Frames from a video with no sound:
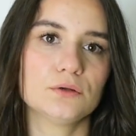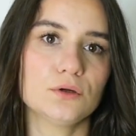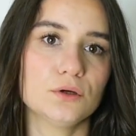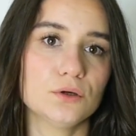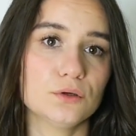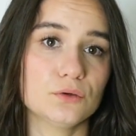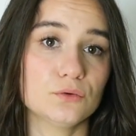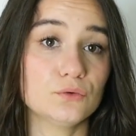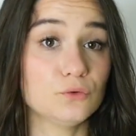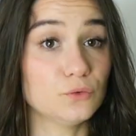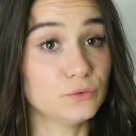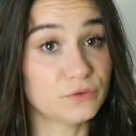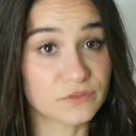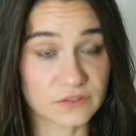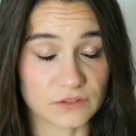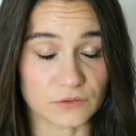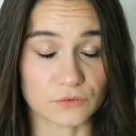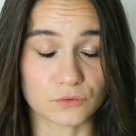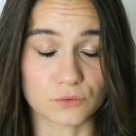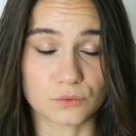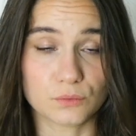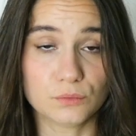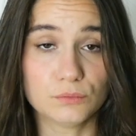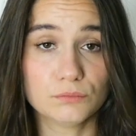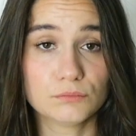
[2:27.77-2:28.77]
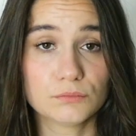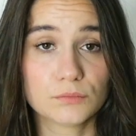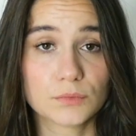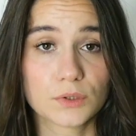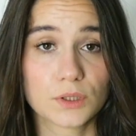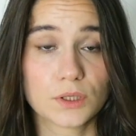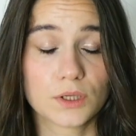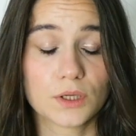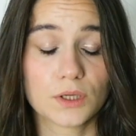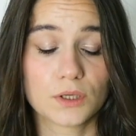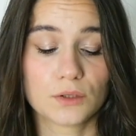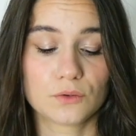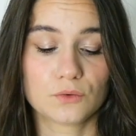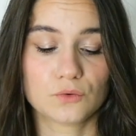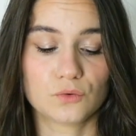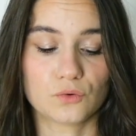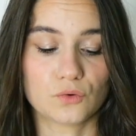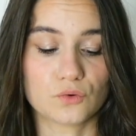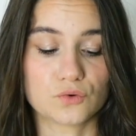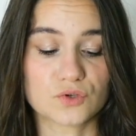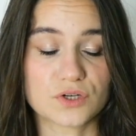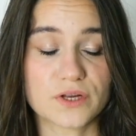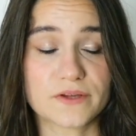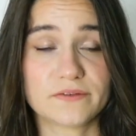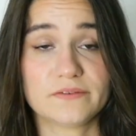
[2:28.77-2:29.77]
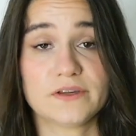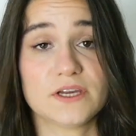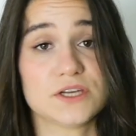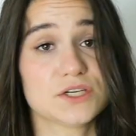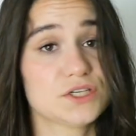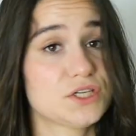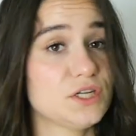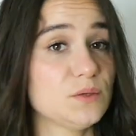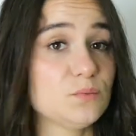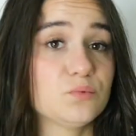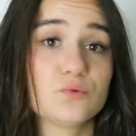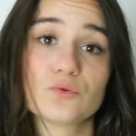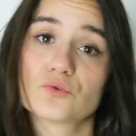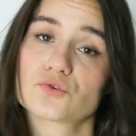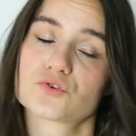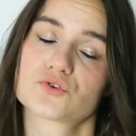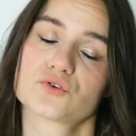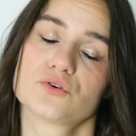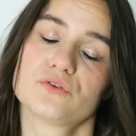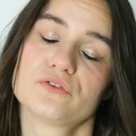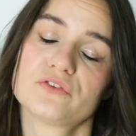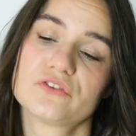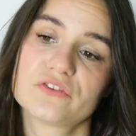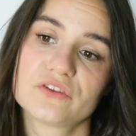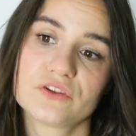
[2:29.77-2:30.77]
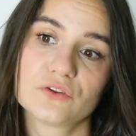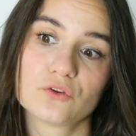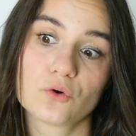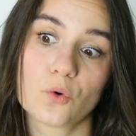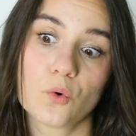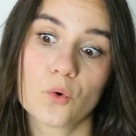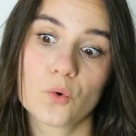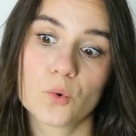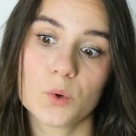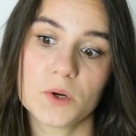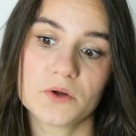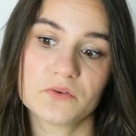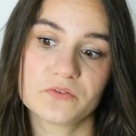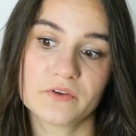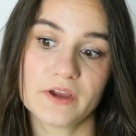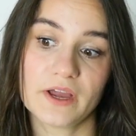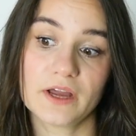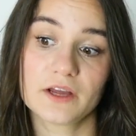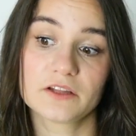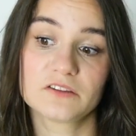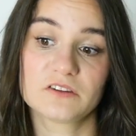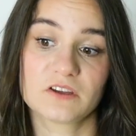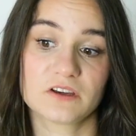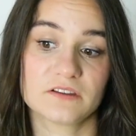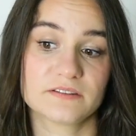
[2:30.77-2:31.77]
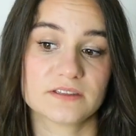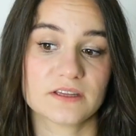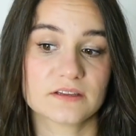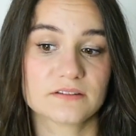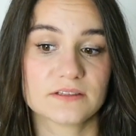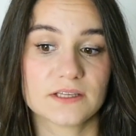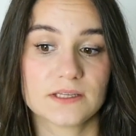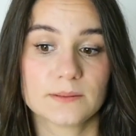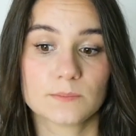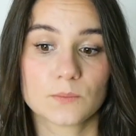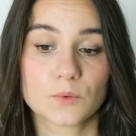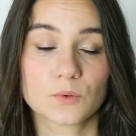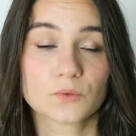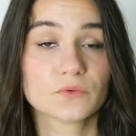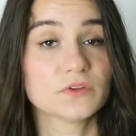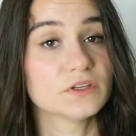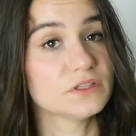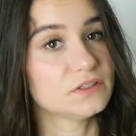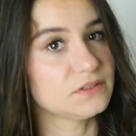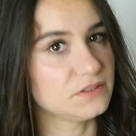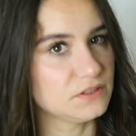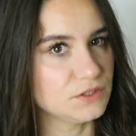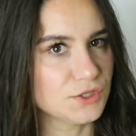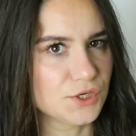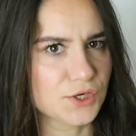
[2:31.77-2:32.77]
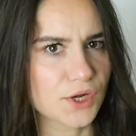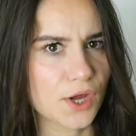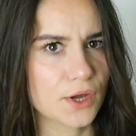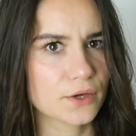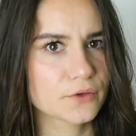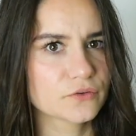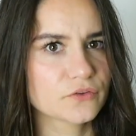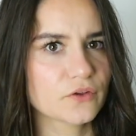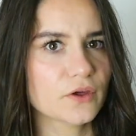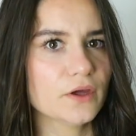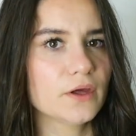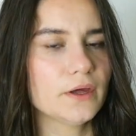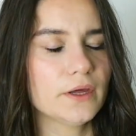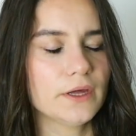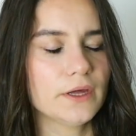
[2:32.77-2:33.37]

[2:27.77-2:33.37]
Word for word: euh, de tissus que j'avais acheté pour je ne sais trop quoi faire, très certainement des t-shirts.